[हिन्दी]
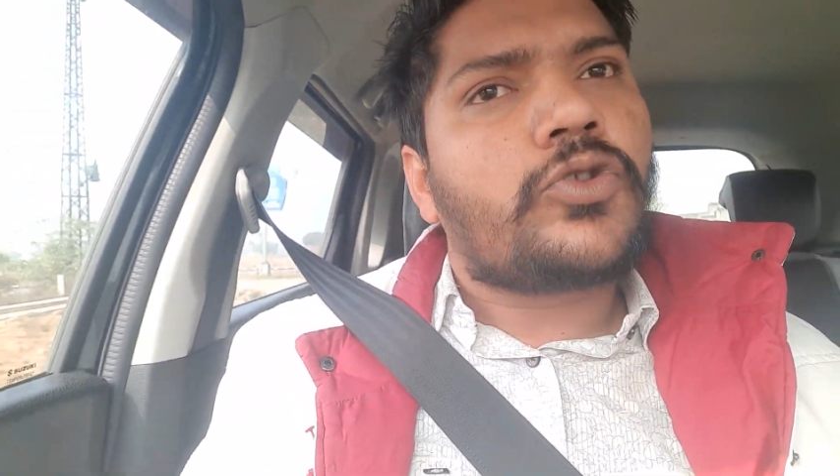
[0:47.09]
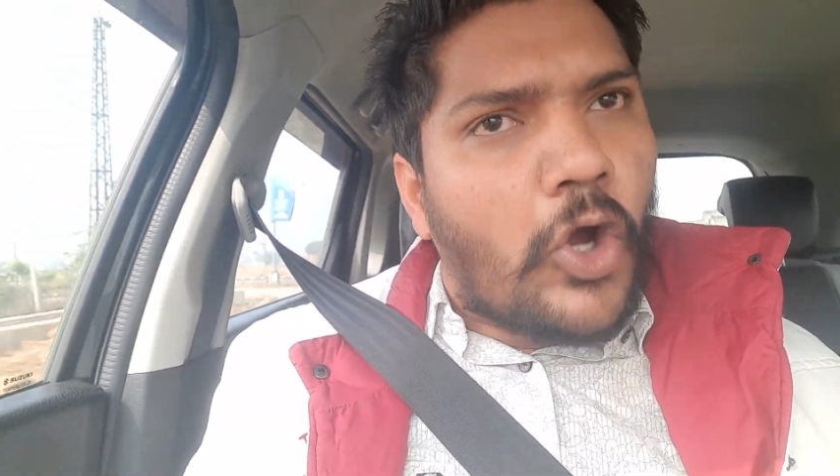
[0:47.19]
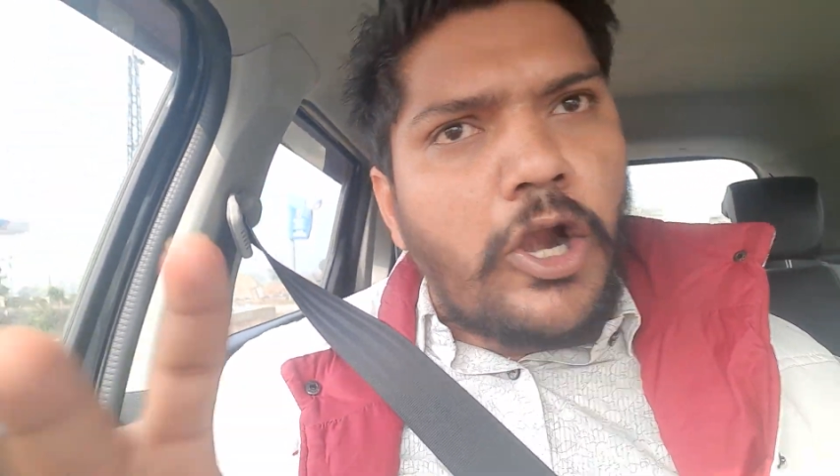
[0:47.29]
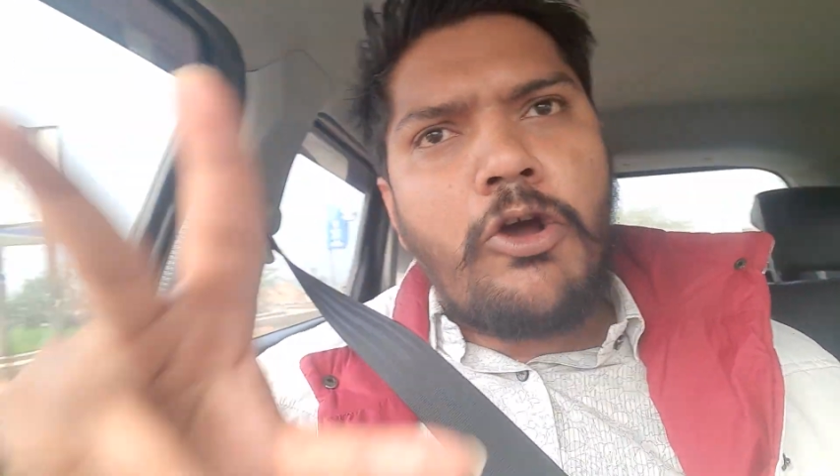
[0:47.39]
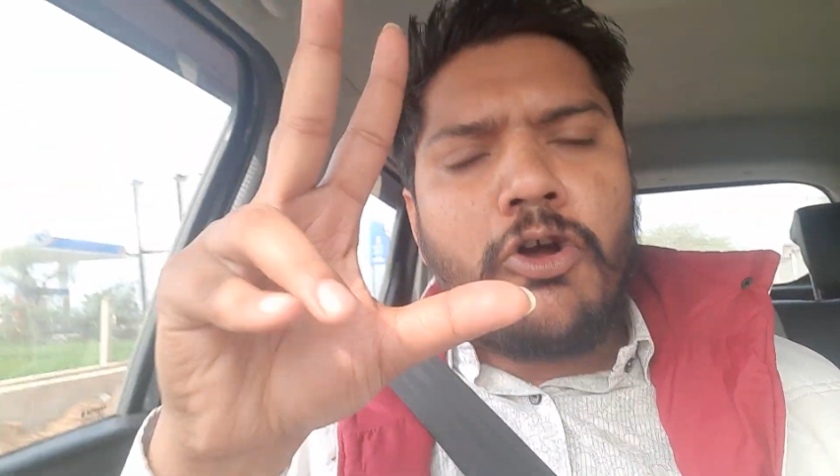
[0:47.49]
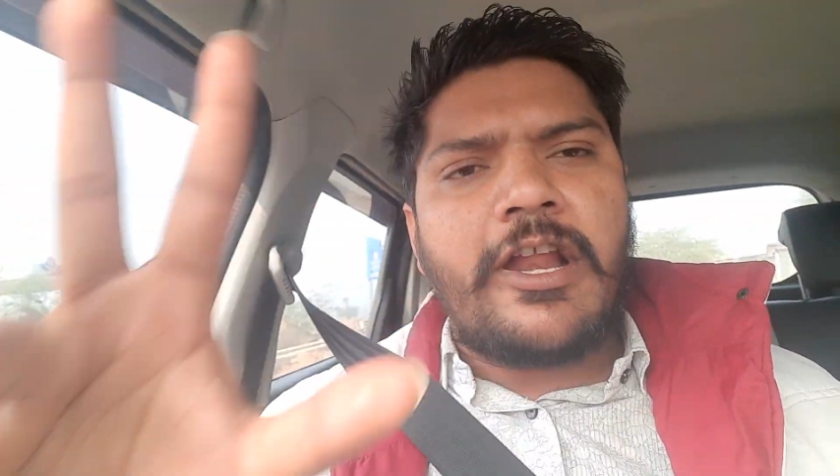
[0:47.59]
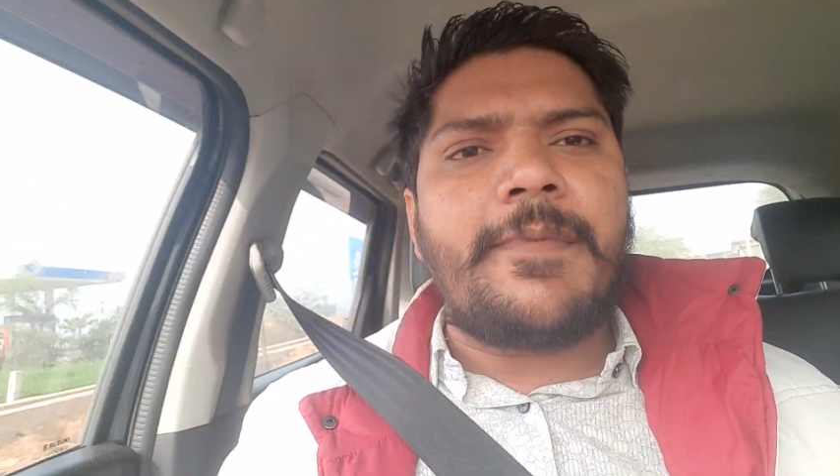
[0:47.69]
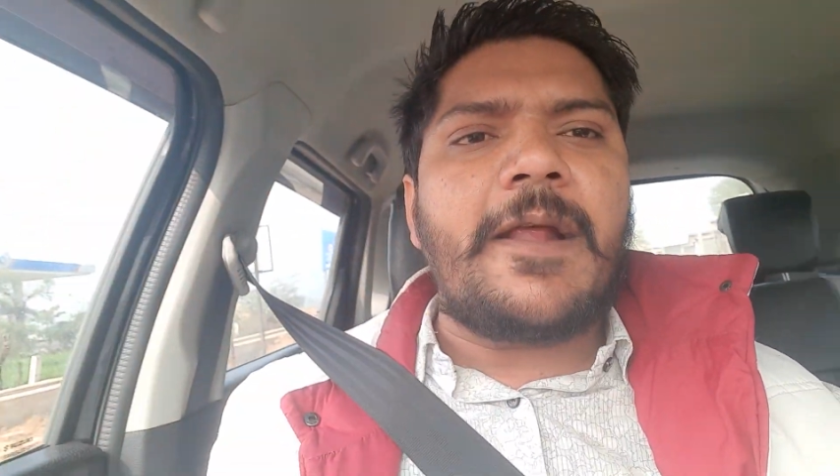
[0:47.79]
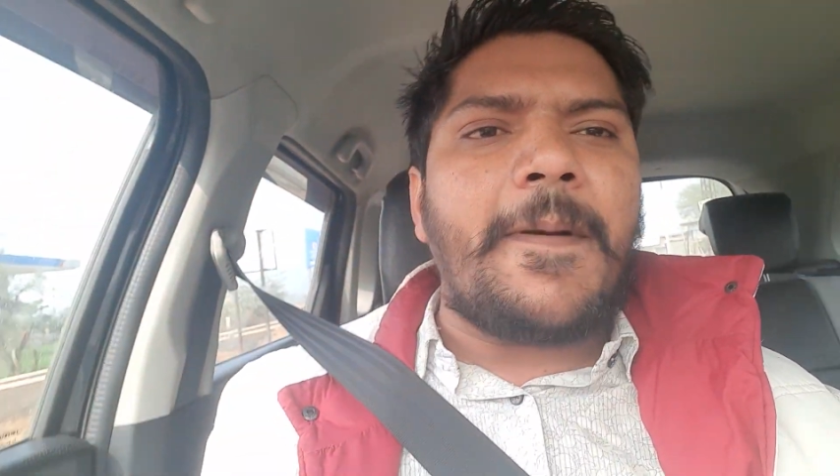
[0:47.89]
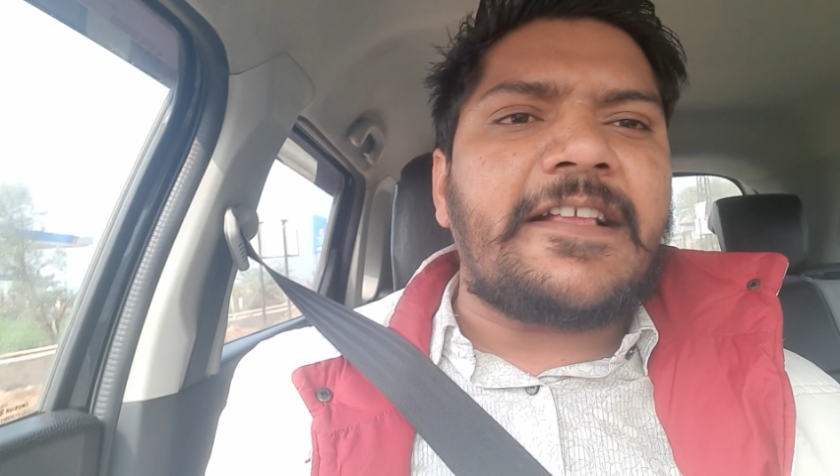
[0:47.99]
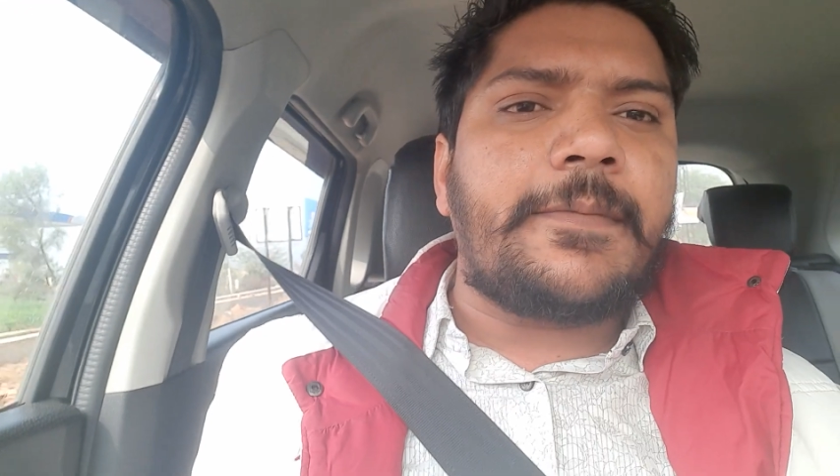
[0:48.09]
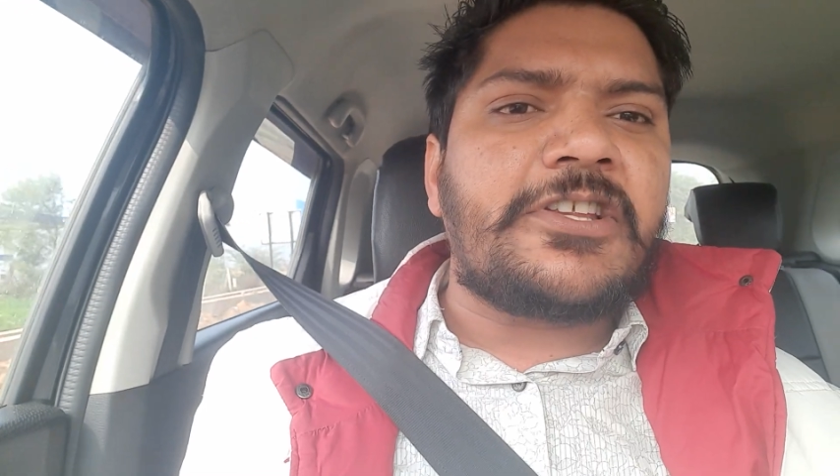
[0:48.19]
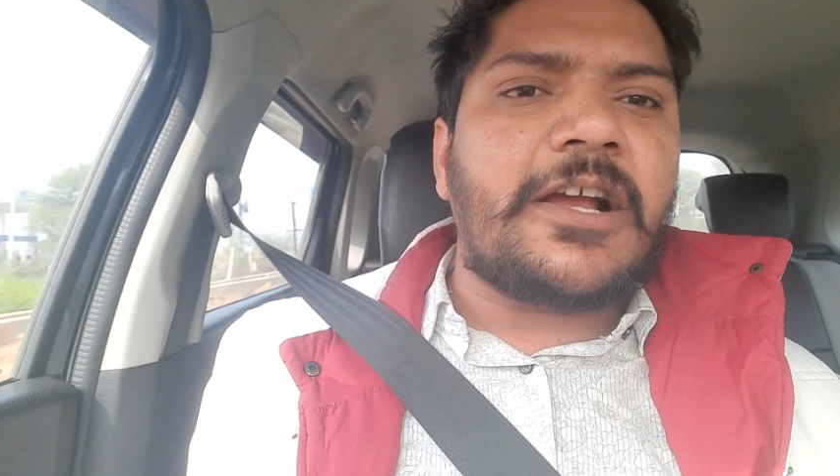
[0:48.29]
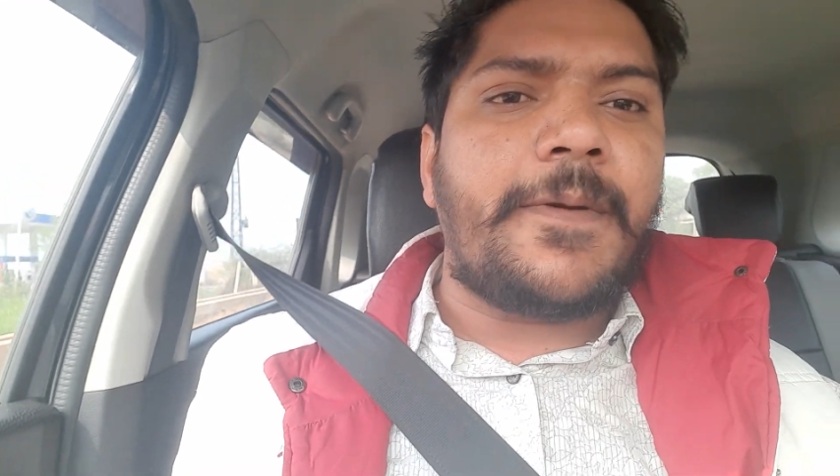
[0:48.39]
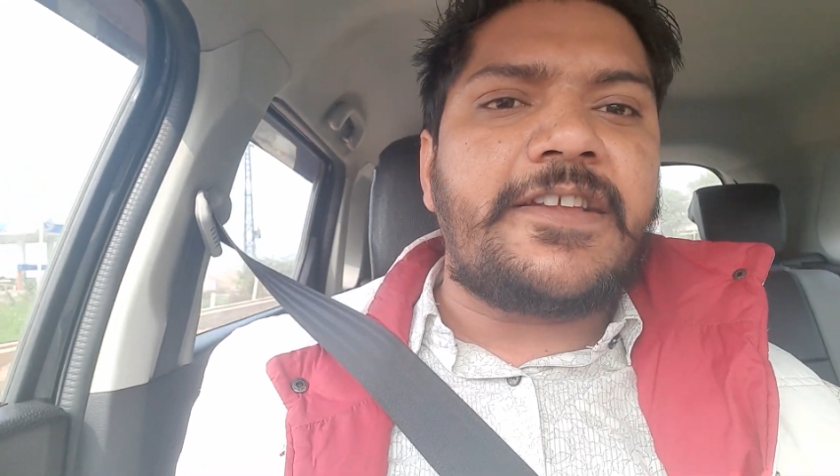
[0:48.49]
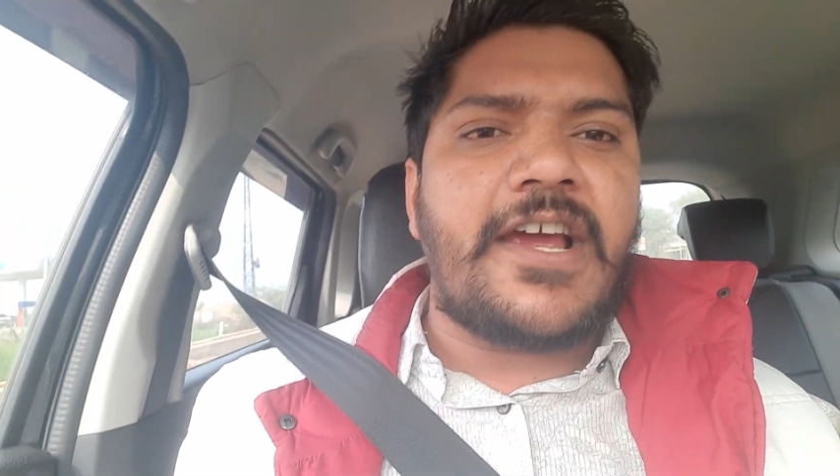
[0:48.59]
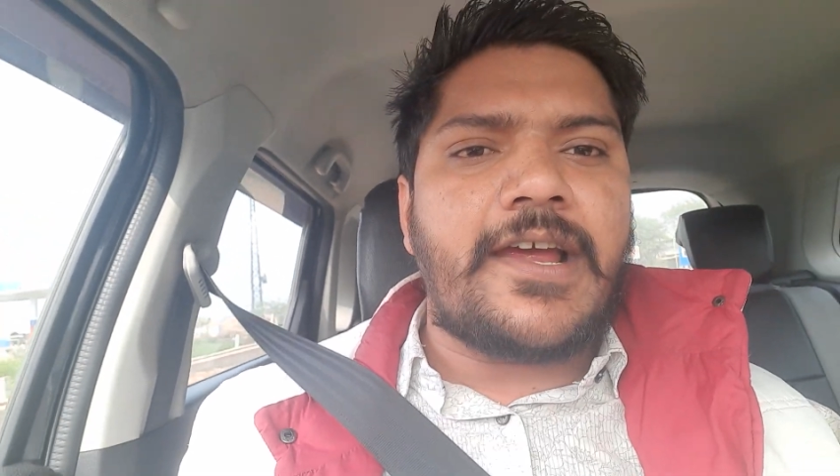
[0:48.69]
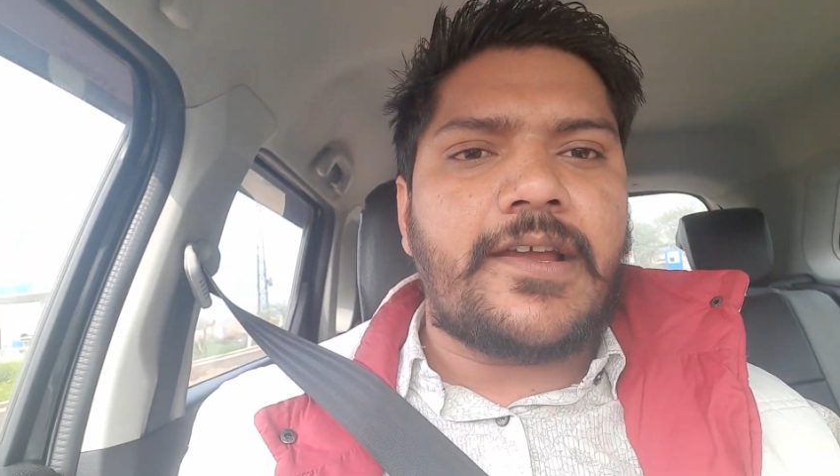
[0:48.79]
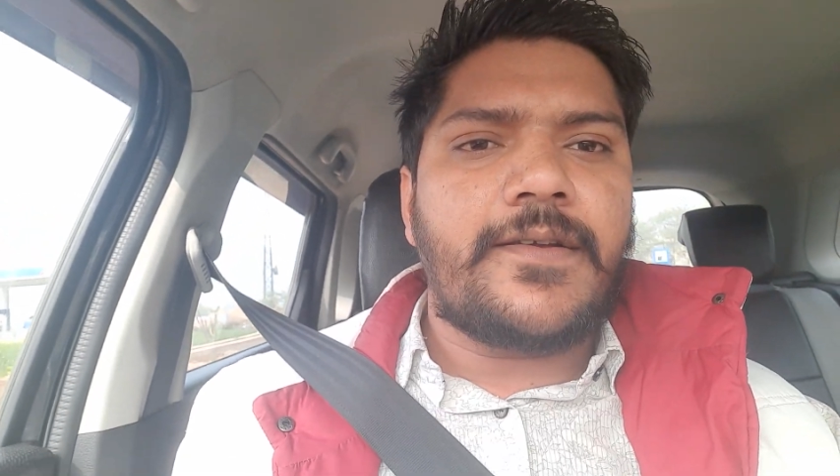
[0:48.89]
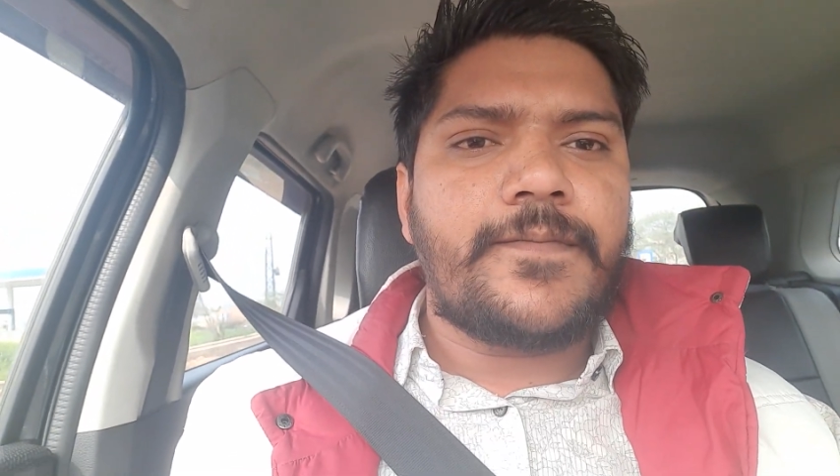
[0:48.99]
दो लोगों ने मेरे पास अभी तक भेजा
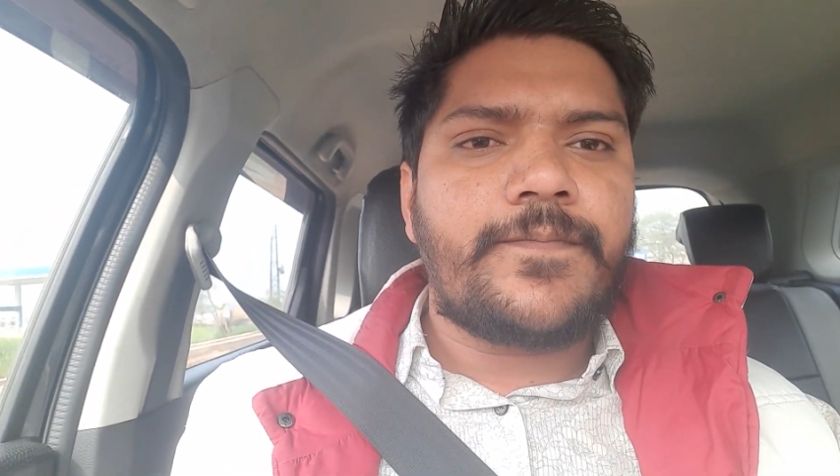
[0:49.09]
है